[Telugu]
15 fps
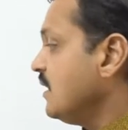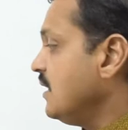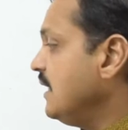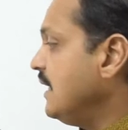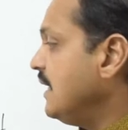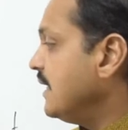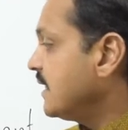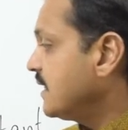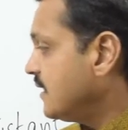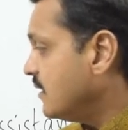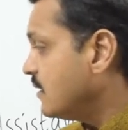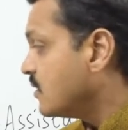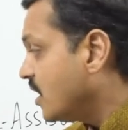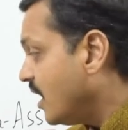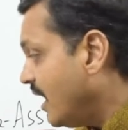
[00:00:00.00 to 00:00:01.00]
ఈ
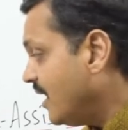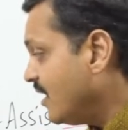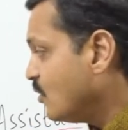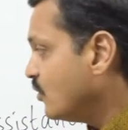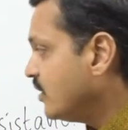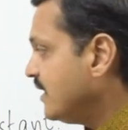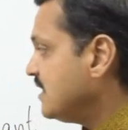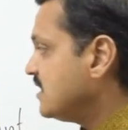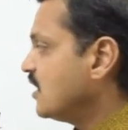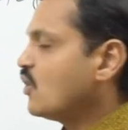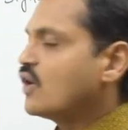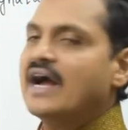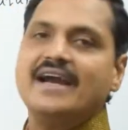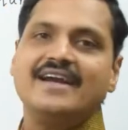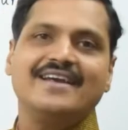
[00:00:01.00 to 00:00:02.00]
లెటర్ దేని గురించిన
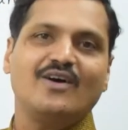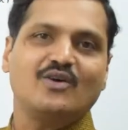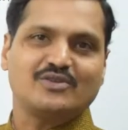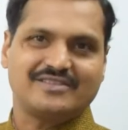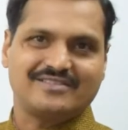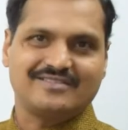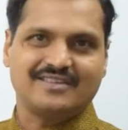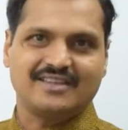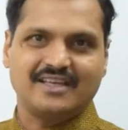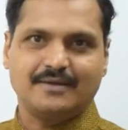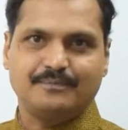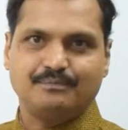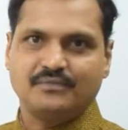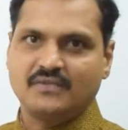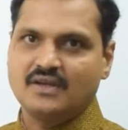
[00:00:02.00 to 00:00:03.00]
ఒక ఐడియా వస్తుంది
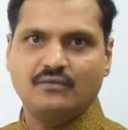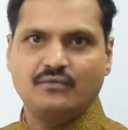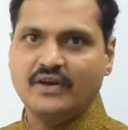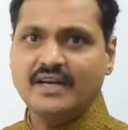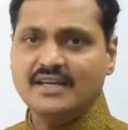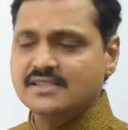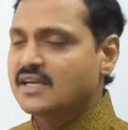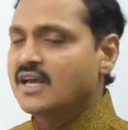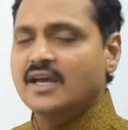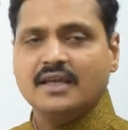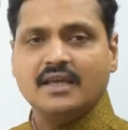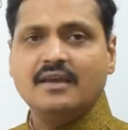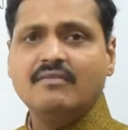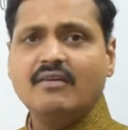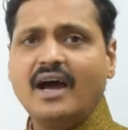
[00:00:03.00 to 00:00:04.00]
ఫ్రెండ్స్
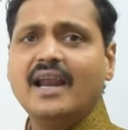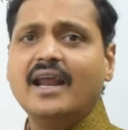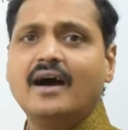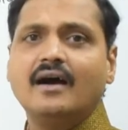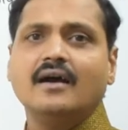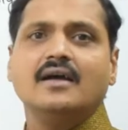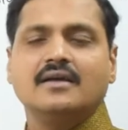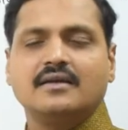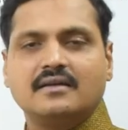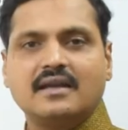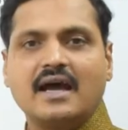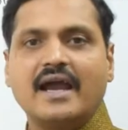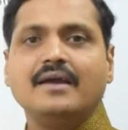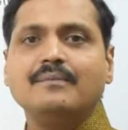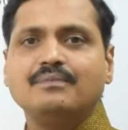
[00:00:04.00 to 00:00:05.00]
ఇవాళ
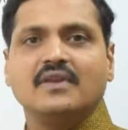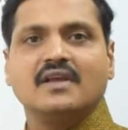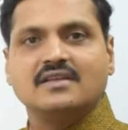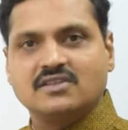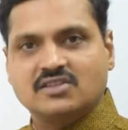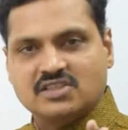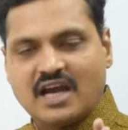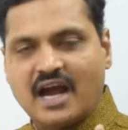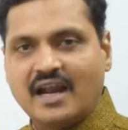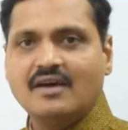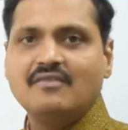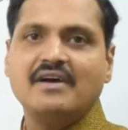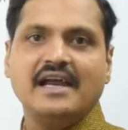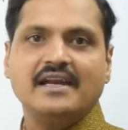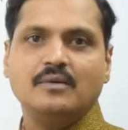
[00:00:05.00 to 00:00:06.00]
టైం చాలా
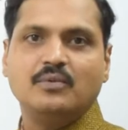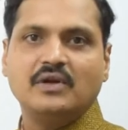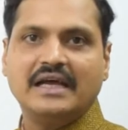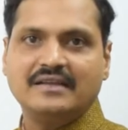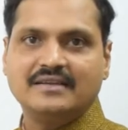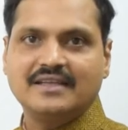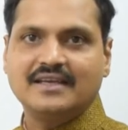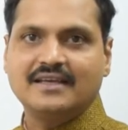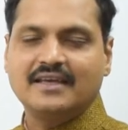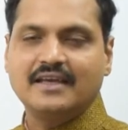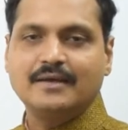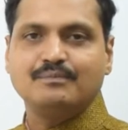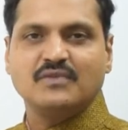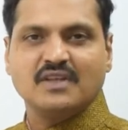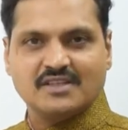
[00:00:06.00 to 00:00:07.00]
వాల్యుబుల్ అందరికీ
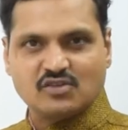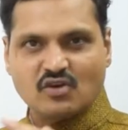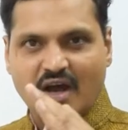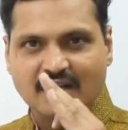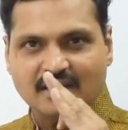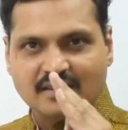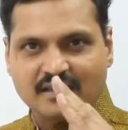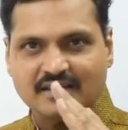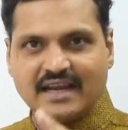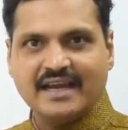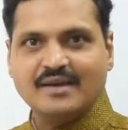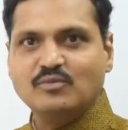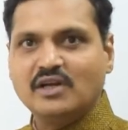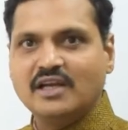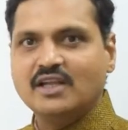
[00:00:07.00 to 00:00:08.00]
సో అంత
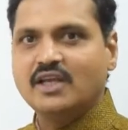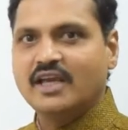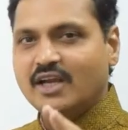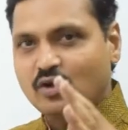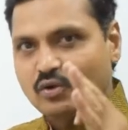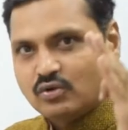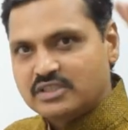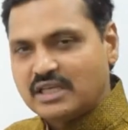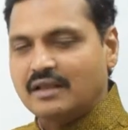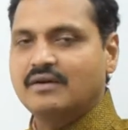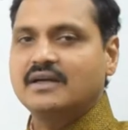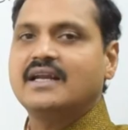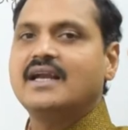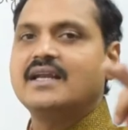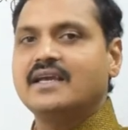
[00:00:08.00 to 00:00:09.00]
టైం లేదు ఎక్కువ
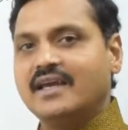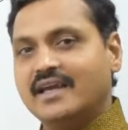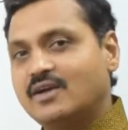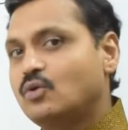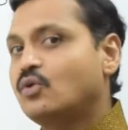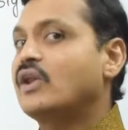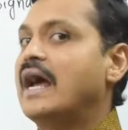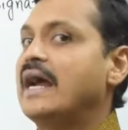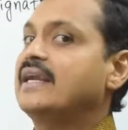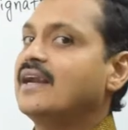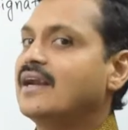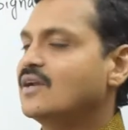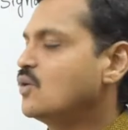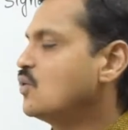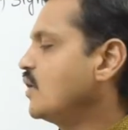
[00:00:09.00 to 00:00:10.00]
చదవటానికి ఎక్కువ
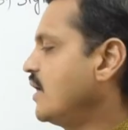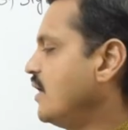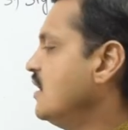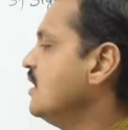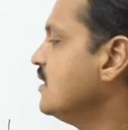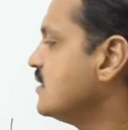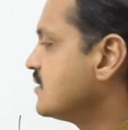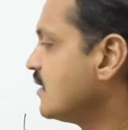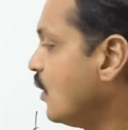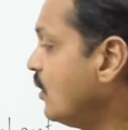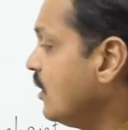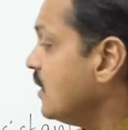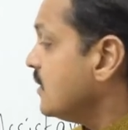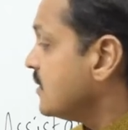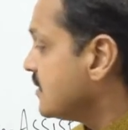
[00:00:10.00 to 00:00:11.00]
రాయటానికి కూడా సో
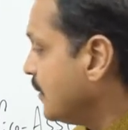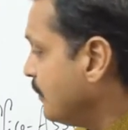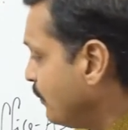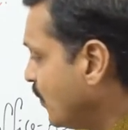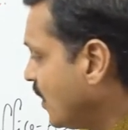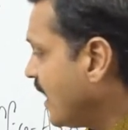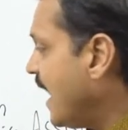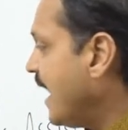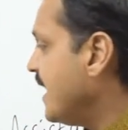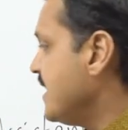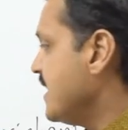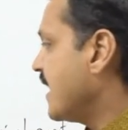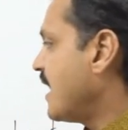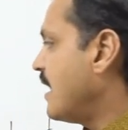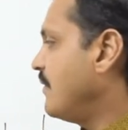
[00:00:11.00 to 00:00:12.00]
సింపుల్గా
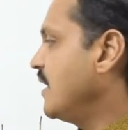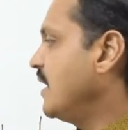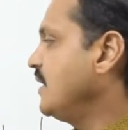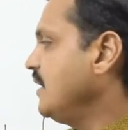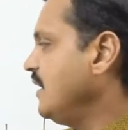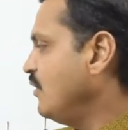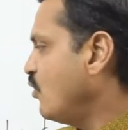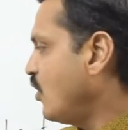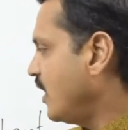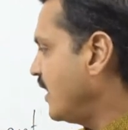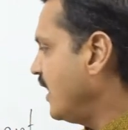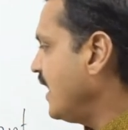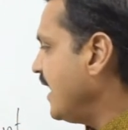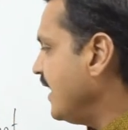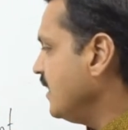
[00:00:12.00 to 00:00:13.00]
ఐడియా రావాలంటే ఈ
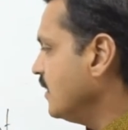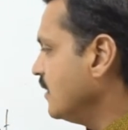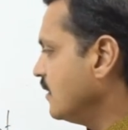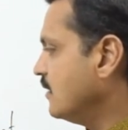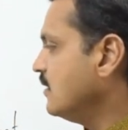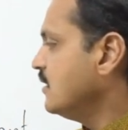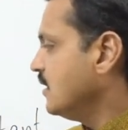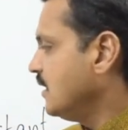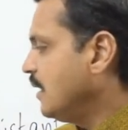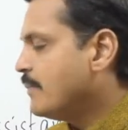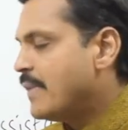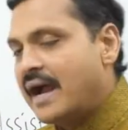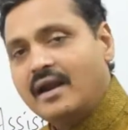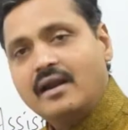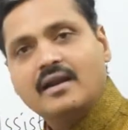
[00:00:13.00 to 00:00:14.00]
ఒక్క లైన్ ఈ
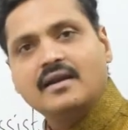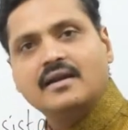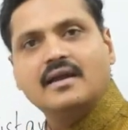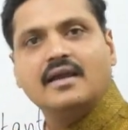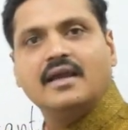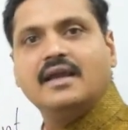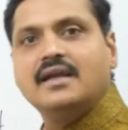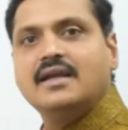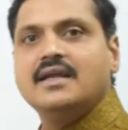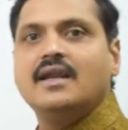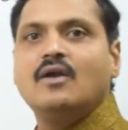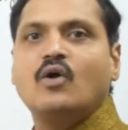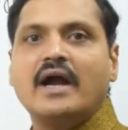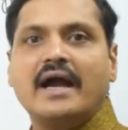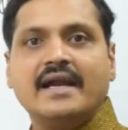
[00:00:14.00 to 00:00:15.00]
మ్యాటర్ అంటే ఏంటి
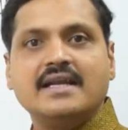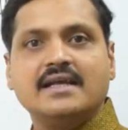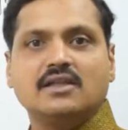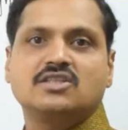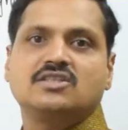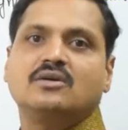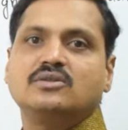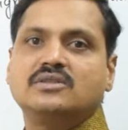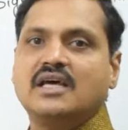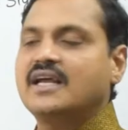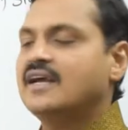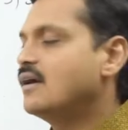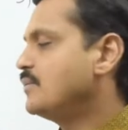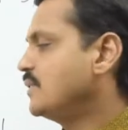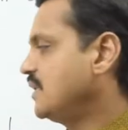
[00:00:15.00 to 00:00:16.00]
అని ఒక ఐడియా చదువుతారు
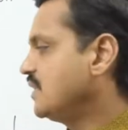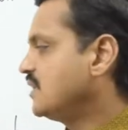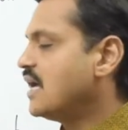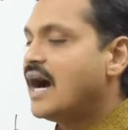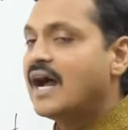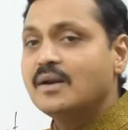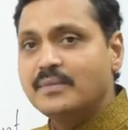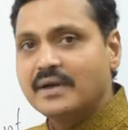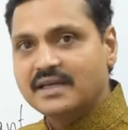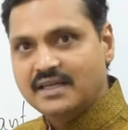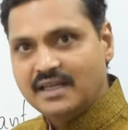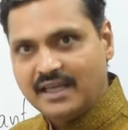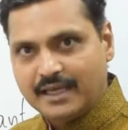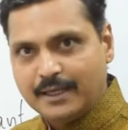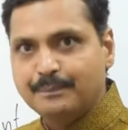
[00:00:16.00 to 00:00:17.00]
కాబట్టి దాన్ని
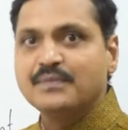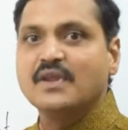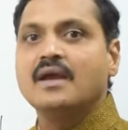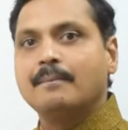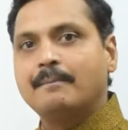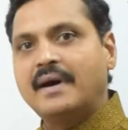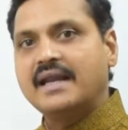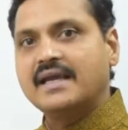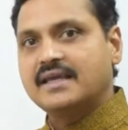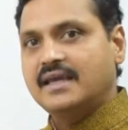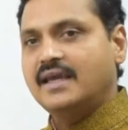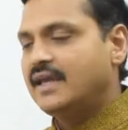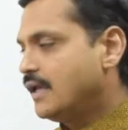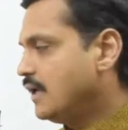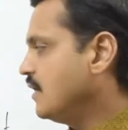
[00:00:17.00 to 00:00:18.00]
బట్టి మనకి